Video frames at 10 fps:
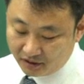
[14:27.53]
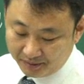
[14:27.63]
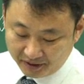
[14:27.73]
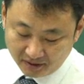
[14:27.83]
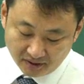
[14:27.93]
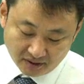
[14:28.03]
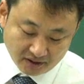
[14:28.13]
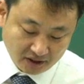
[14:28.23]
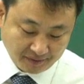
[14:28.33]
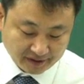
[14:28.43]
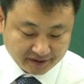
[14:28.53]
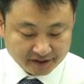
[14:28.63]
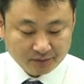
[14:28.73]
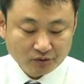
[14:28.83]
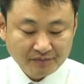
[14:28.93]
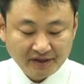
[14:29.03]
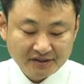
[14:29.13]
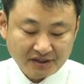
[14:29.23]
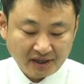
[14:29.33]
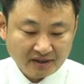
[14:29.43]
그러면
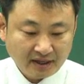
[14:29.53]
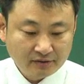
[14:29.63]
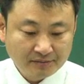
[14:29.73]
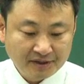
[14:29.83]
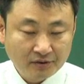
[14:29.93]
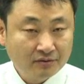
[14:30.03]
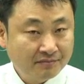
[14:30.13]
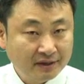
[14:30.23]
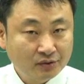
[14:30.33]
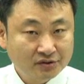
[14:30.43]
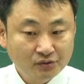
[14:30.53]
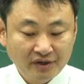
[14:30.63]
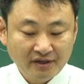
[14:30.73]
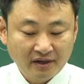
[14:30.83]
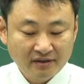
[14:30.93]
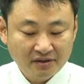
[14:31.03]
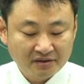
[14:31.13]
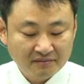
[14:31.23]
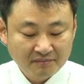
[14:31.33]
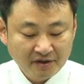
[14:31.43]
226페이지에 사용검사 후 매도 청구에
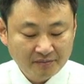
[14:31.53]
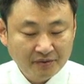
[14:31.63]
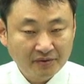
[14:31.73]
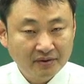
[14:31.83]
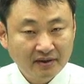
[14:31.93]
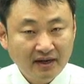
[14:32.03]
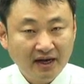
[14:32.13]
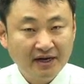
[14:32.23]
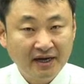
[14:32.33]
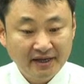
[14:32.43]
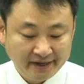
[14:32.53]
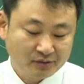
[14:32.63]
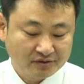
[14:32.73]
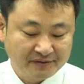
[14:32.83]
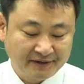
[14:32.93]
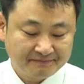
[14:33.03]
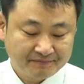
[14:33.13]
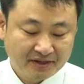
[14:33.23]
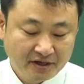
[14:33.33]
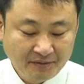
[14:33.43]
대해서는 별표 하나 해놓습니다.
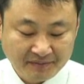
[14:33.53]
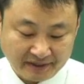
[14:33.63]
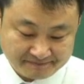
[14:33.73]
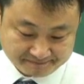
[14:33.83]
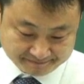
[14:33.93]
1번입니다.